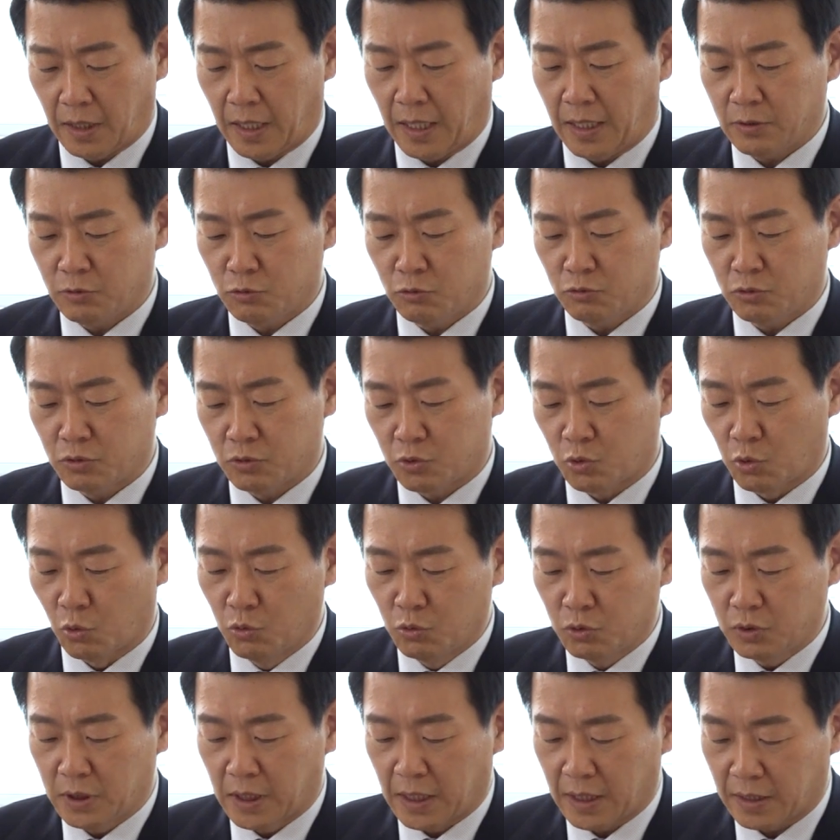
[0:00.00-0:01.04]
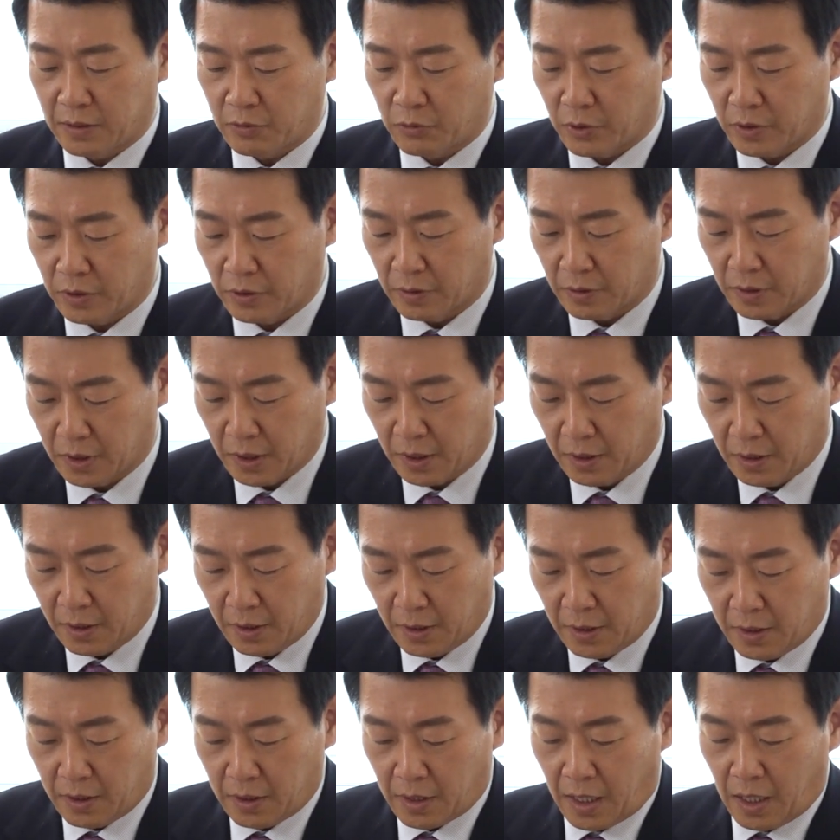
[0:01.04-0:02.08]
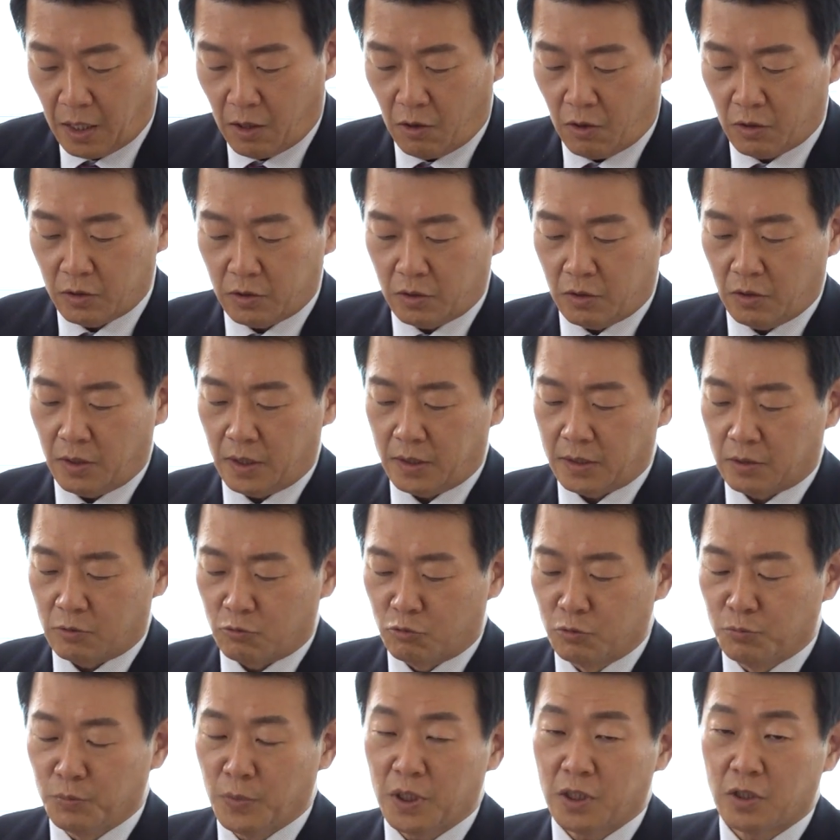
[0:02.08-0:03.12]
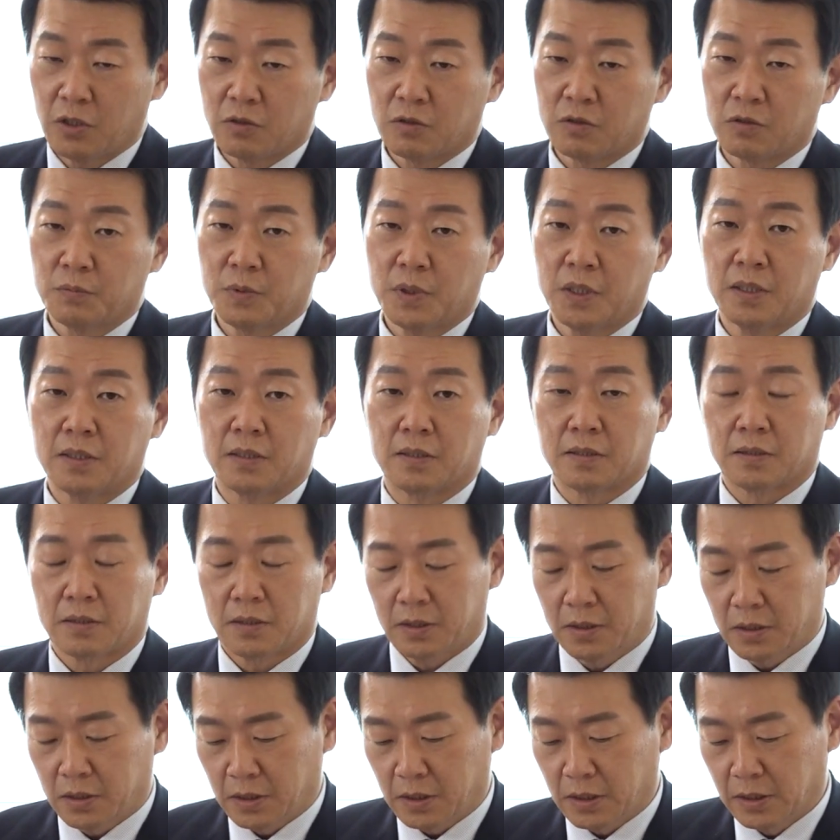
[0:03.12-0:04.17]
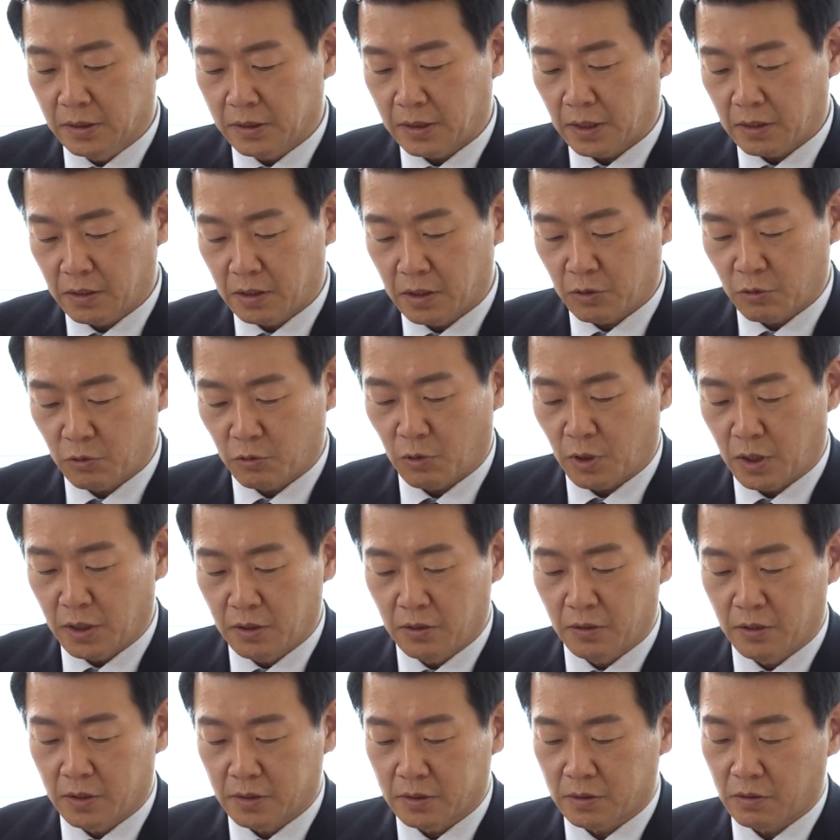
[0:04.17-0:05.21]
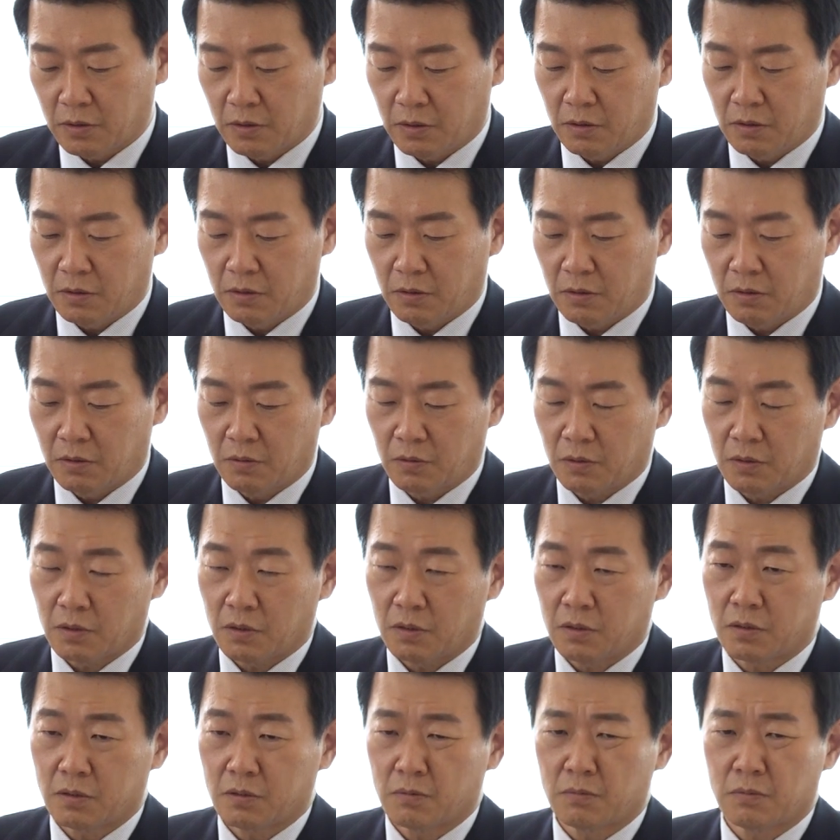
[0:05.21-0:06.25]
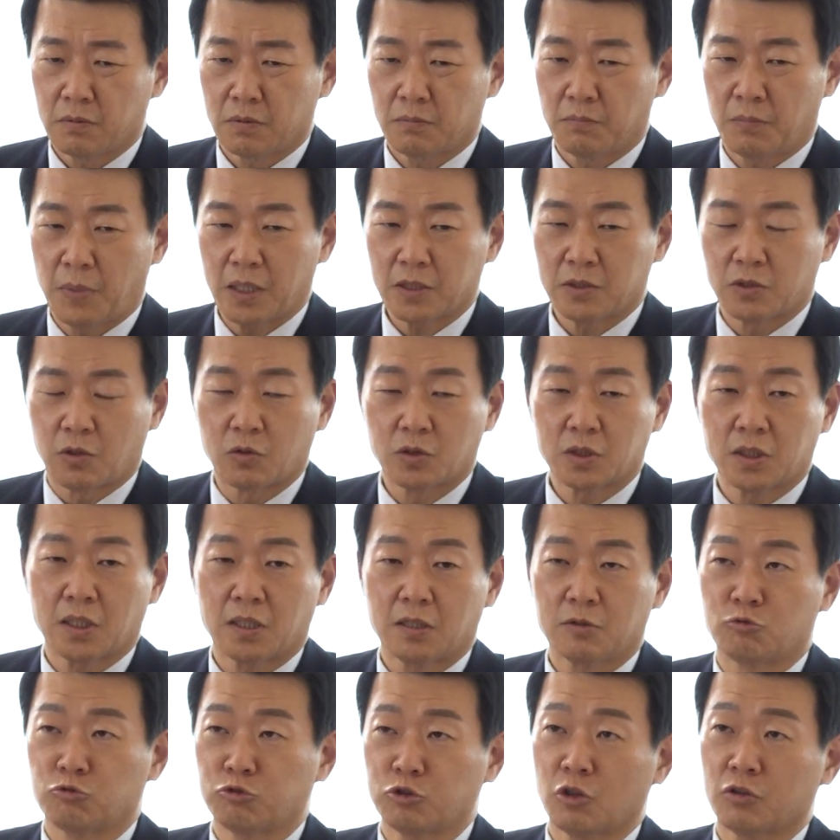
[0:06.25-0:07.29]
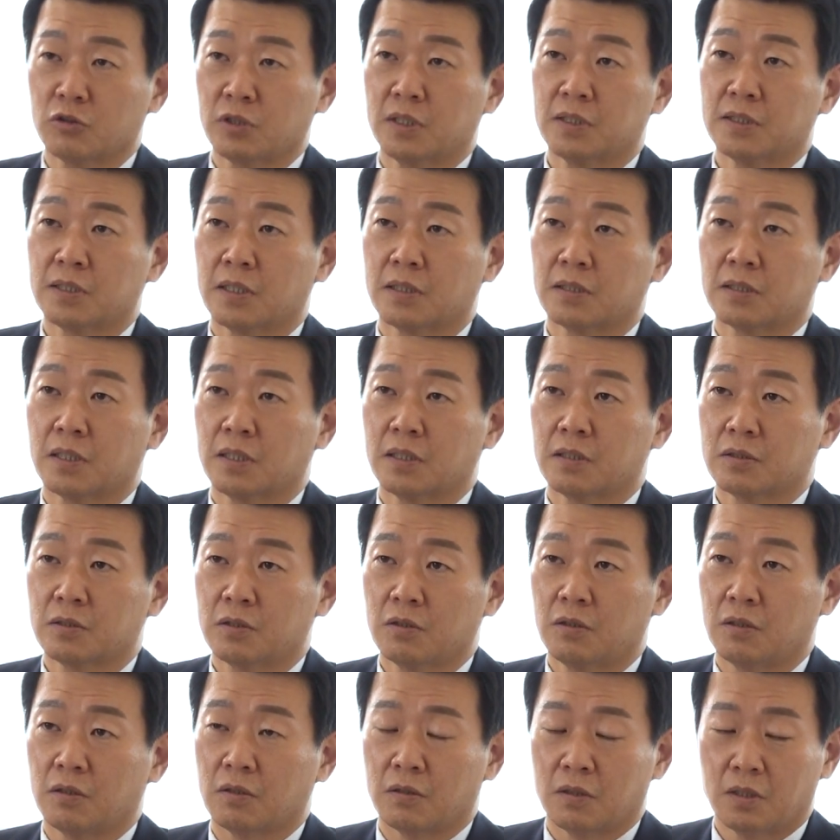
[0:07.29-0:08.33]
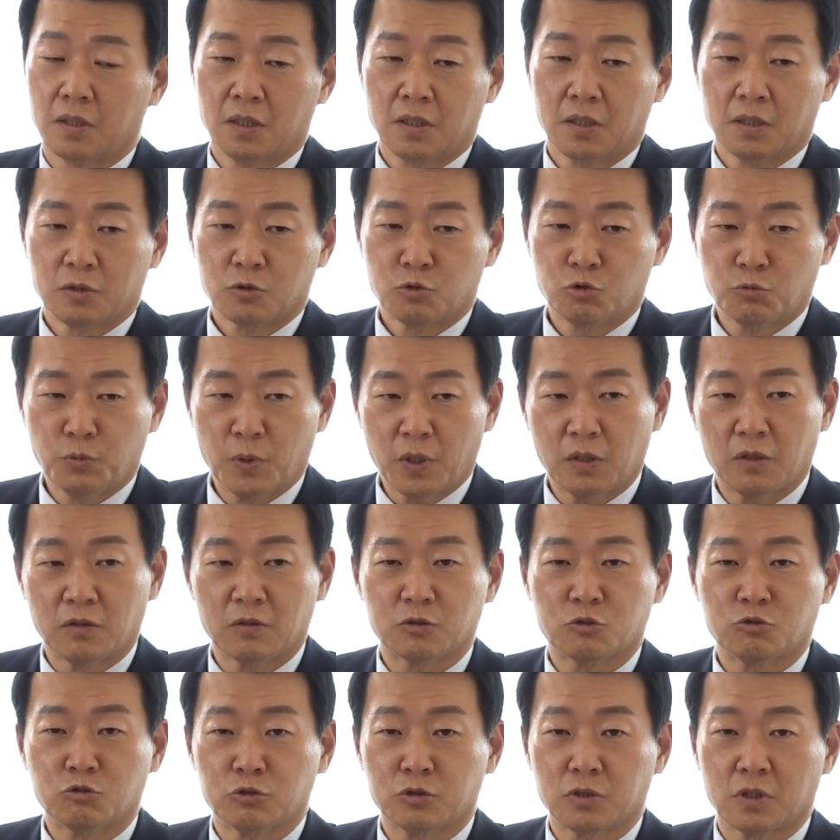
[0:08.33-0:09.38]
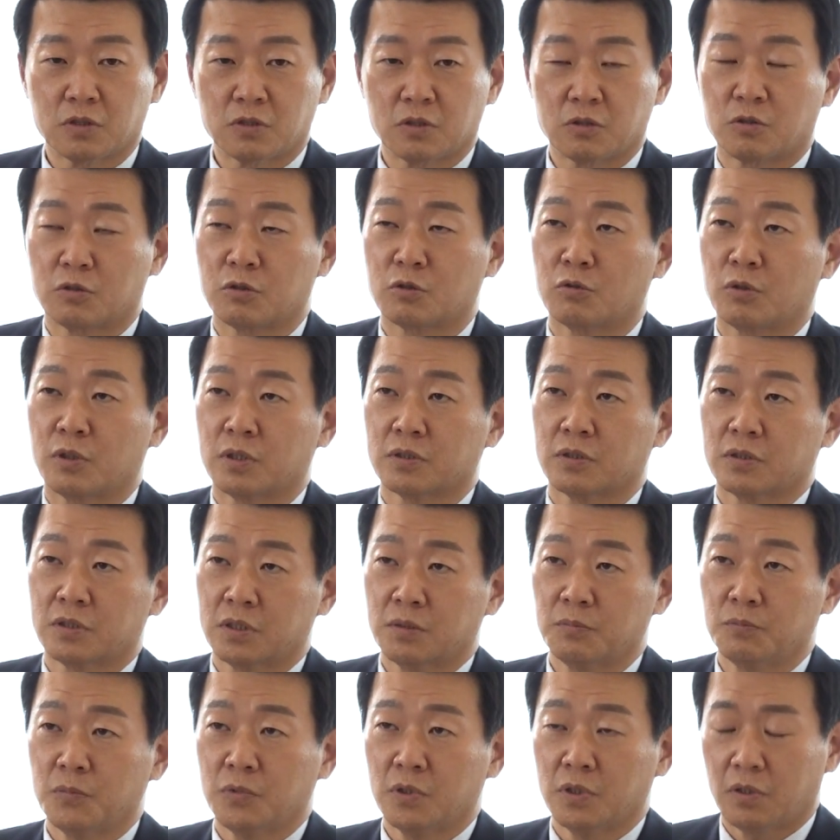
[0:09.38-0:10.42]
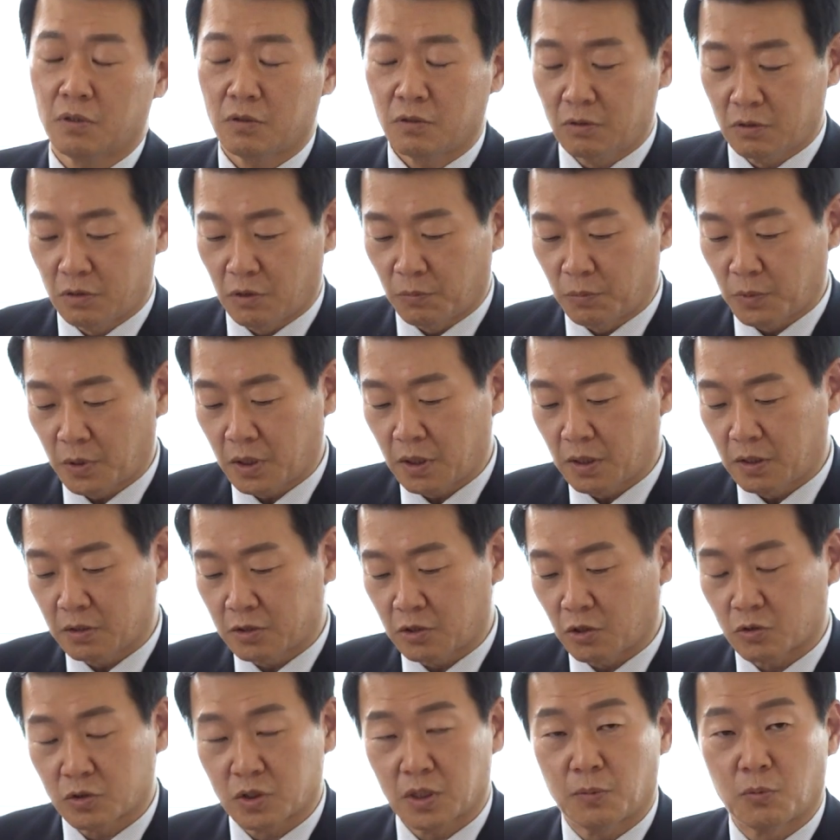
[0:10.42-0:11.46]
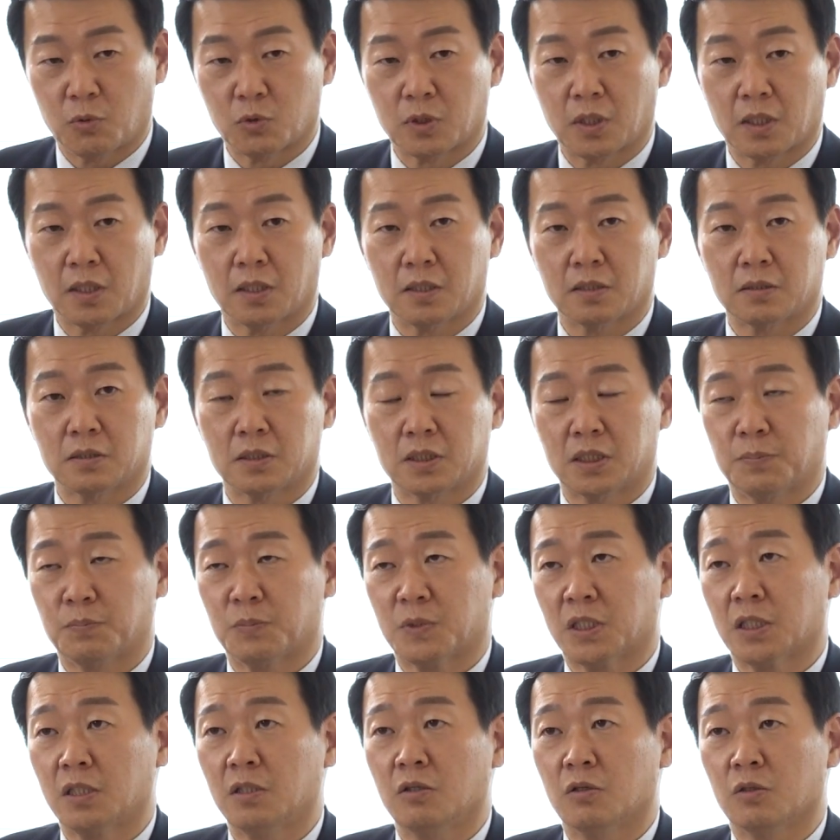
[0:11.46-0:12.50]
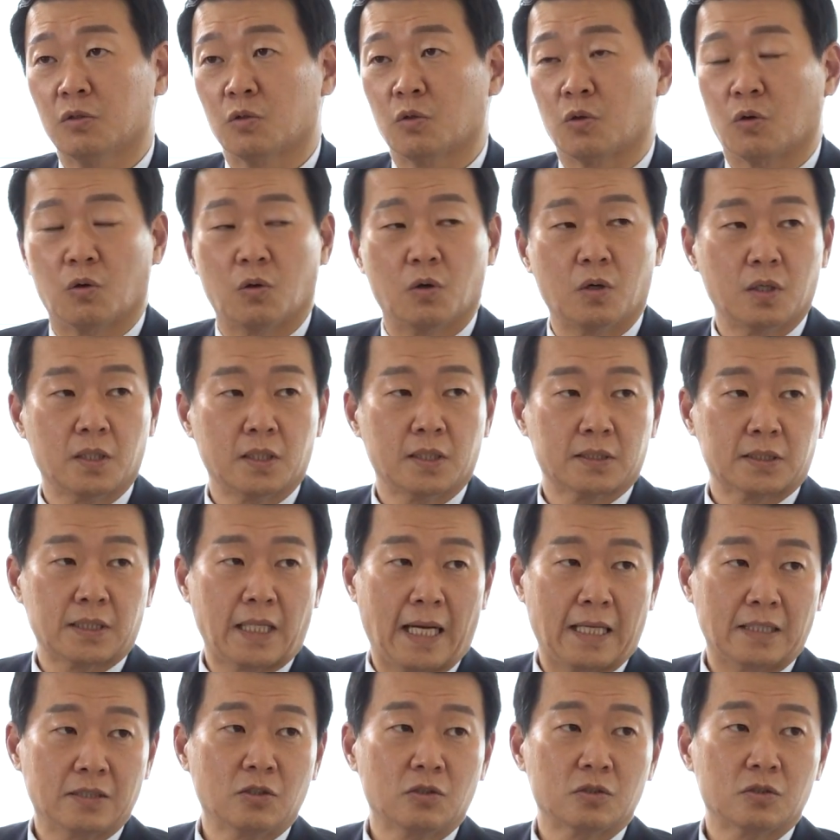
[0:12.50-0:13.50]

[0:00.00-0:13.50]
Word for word: 아주 좋은 예가 돼요. 어떠한 국민연금이 이 일산대교 관련해서 어 막 적자가 누적된 상태에서 수백억을 투자해서 들어와서 십 년 넘게 적자 보다가 십칠 년도, 사